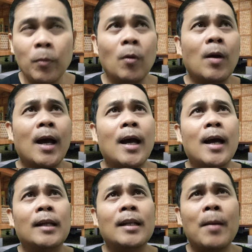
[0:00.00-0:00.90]
po,
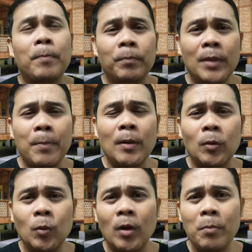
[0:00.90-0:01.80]
uh, nap-
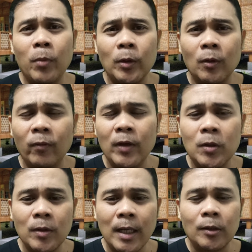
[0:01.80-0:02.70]
napanood ko lang po itong
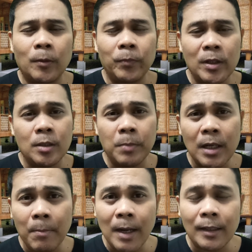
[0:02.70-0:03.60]
video na ito. It's
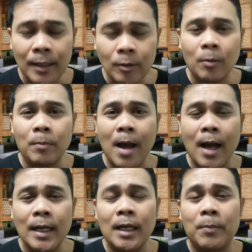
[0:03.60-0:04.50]
been a month na to,
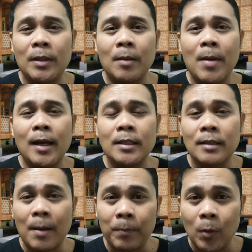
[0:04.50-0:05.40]
mga Kalingap at
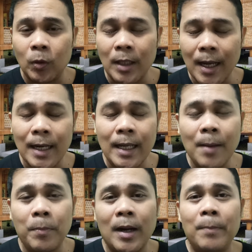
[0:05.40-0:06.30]
na-upload ni
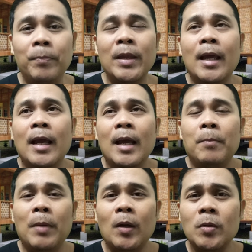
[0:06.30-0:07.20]
Kalinga Prab.
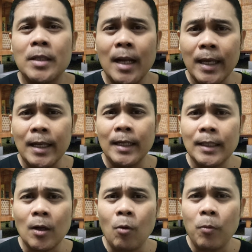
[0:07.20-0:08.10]
Pero sa
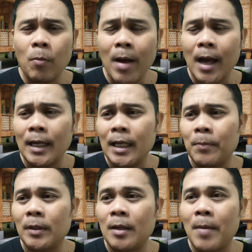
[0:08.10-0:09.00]
nakikinita ko po, mga
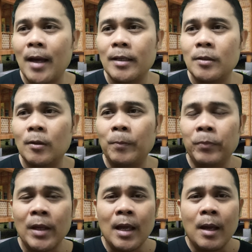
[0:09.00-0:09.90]
Kalingap at no,
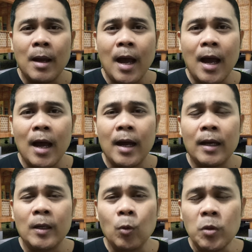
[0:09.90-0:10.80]
uh,
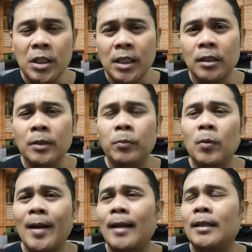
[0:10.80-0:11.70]
i-consider po
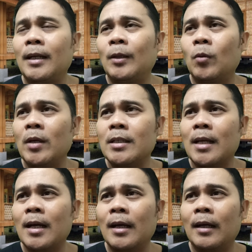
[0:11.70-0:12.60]
natin itong
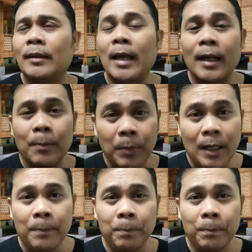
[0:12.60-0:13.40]
isang uh, therapy